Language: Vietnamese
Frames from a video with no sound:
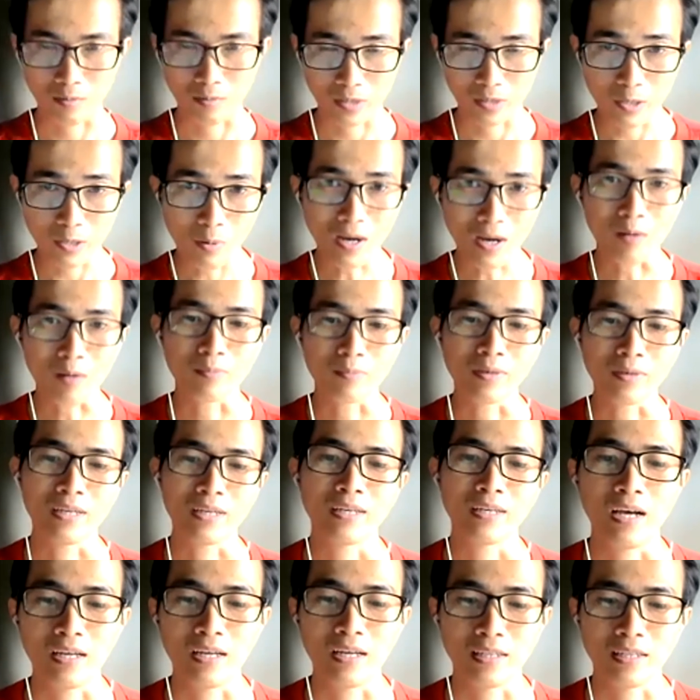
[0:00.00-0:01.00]
cái khóa học này
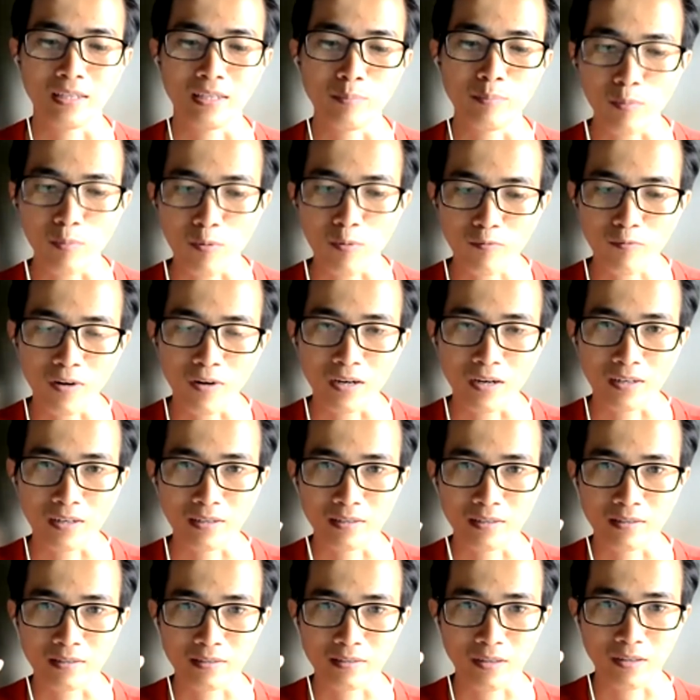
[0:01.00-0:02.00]
à, nhưng mà một phần
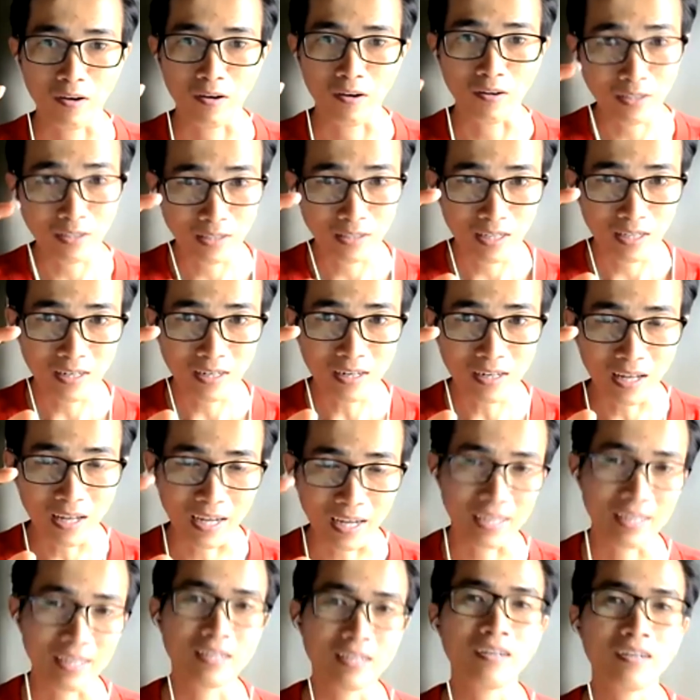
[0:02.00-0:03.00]
nhỏ tân thấy rất là
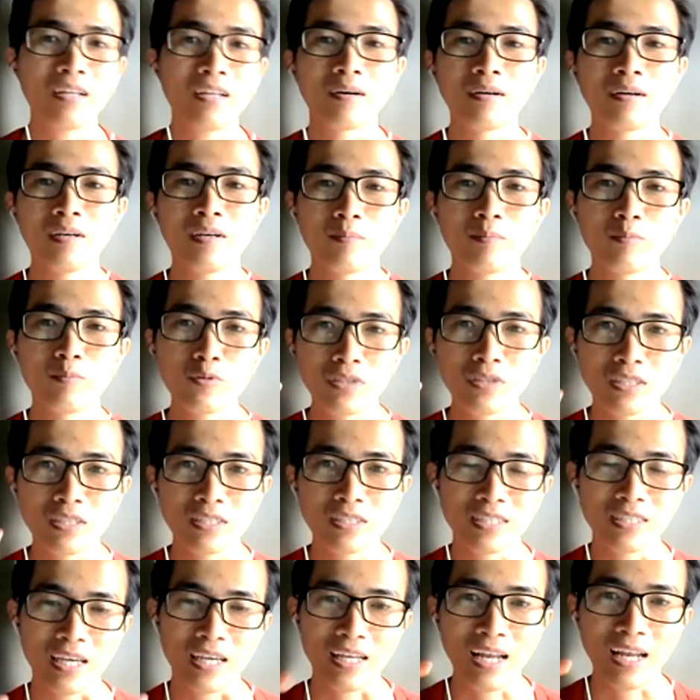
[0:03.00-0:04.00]
hay đó là muốn chia
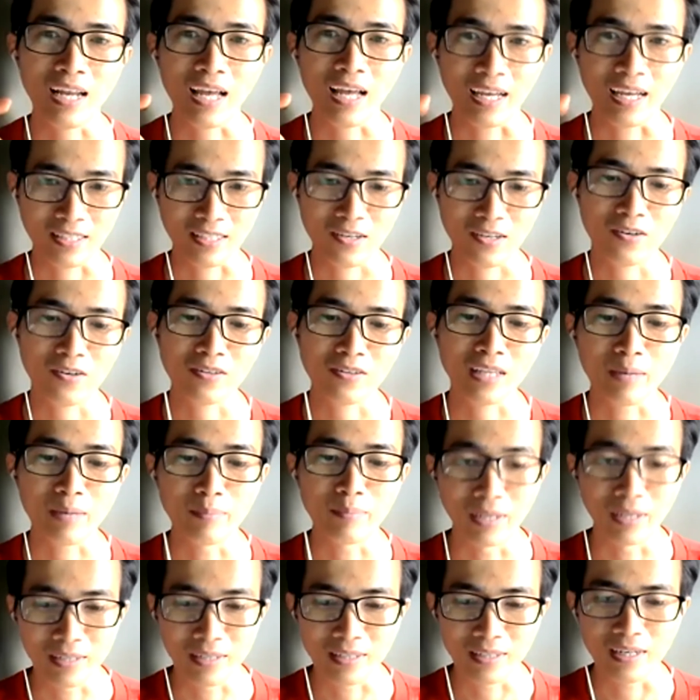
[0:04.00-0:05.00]
sẻ lại cho nhà
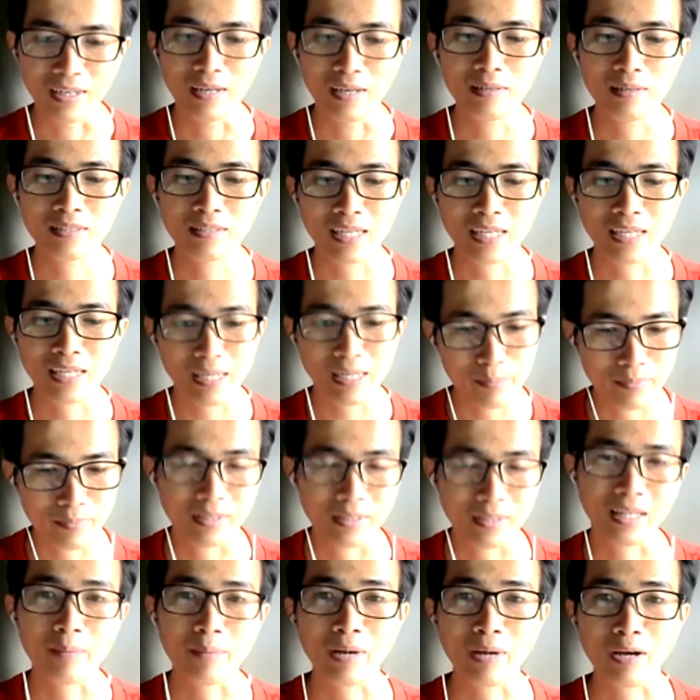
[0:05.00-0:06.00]
mình để xem
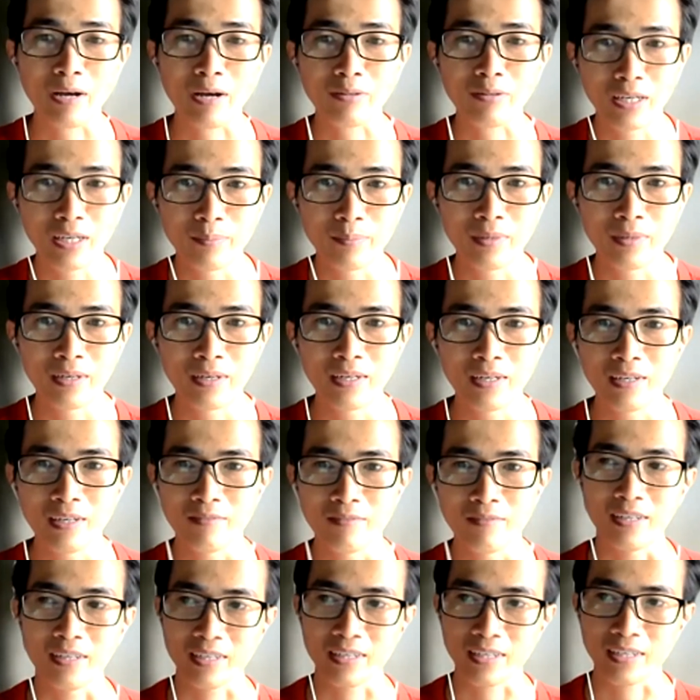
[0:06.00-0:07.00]
tham khảo thêm
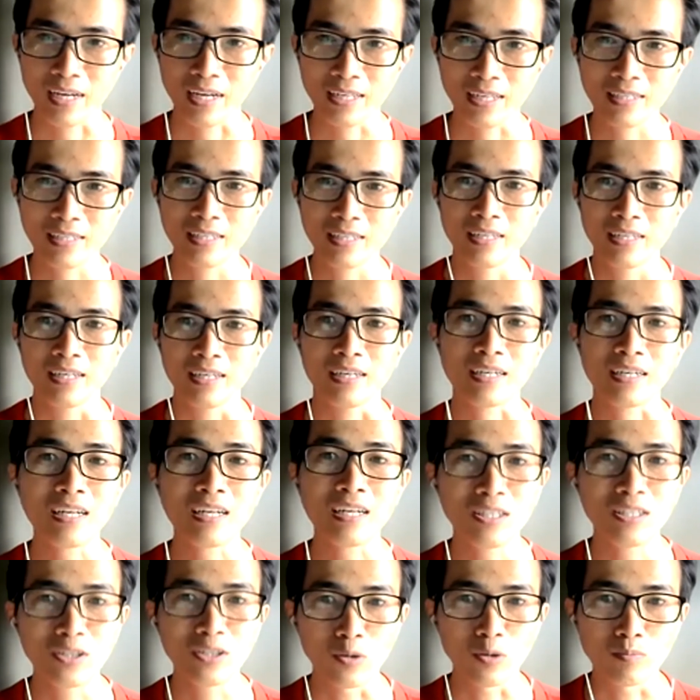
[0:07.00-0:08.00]
về cái à, cách
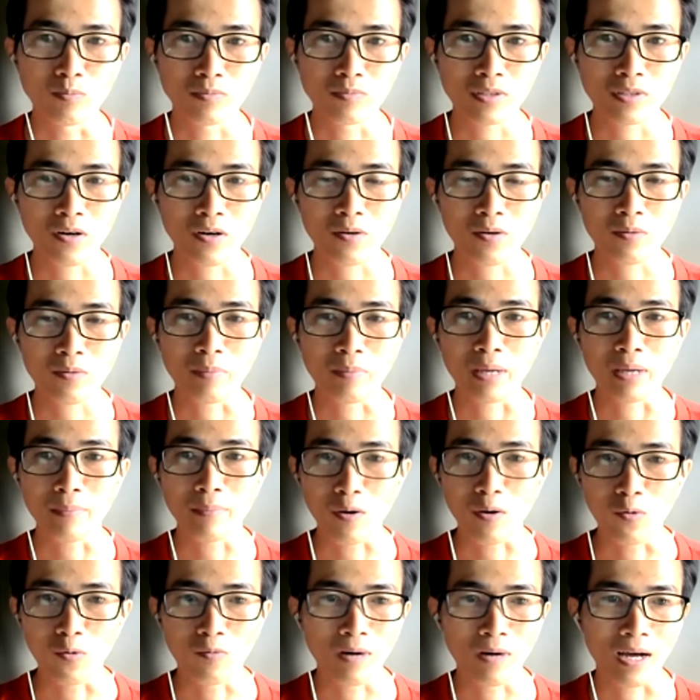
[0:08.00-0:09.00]
dùng cho mẹ
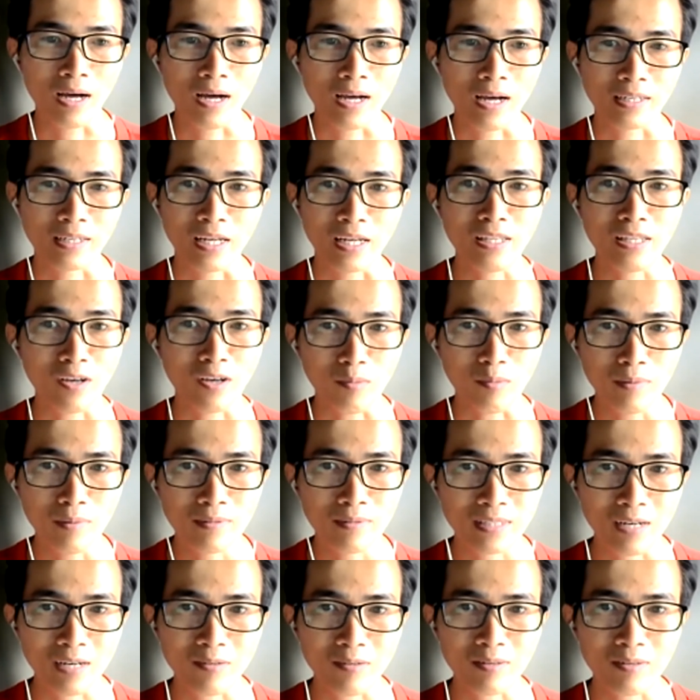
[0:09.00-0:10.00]
bầu và trẻ nhỏ bởi vì
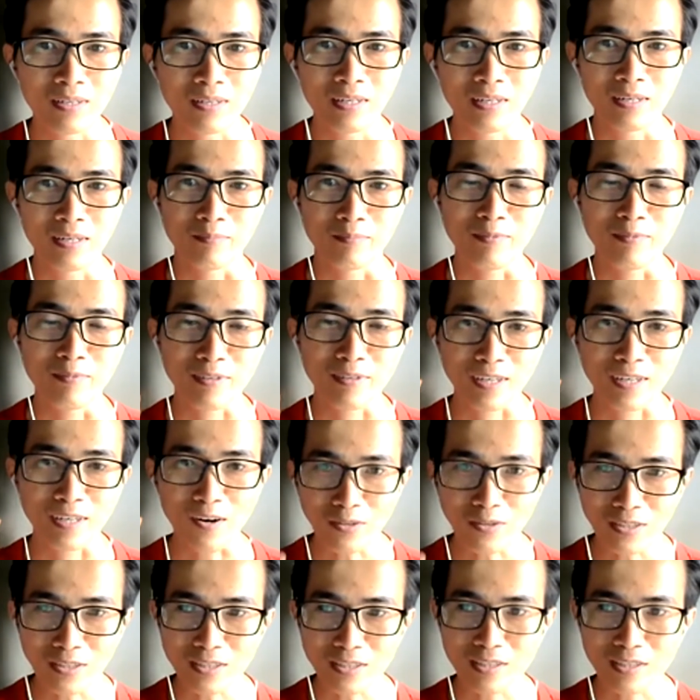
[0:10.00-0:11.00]
sao vì khó
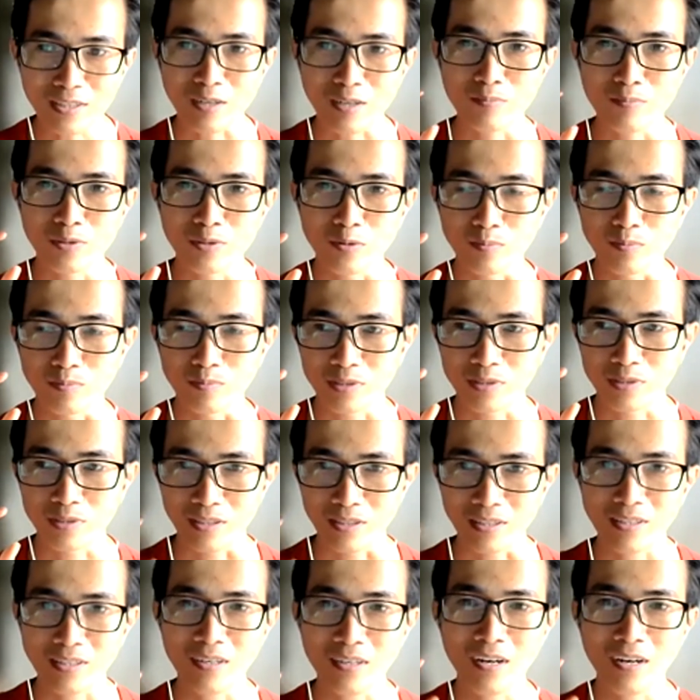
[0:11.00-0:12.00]
nhất trong dùng
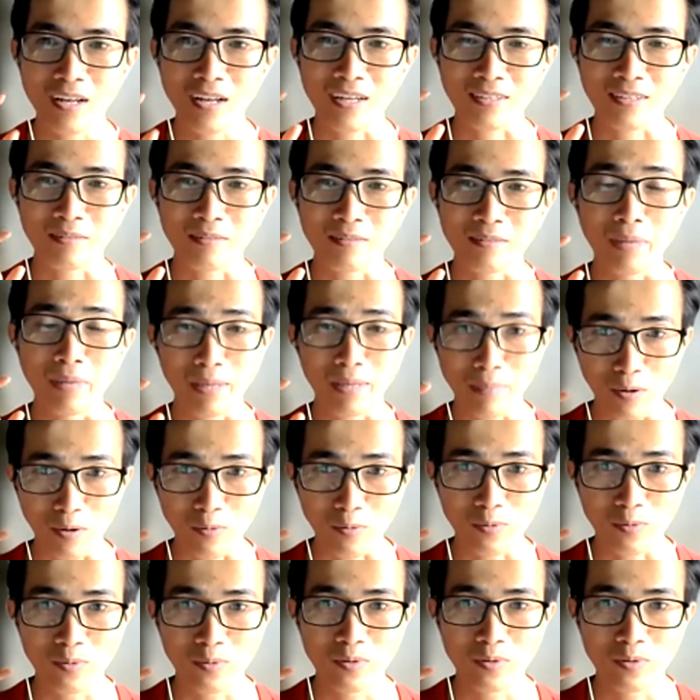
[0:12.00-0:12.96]
sữa đó là mẹ bầu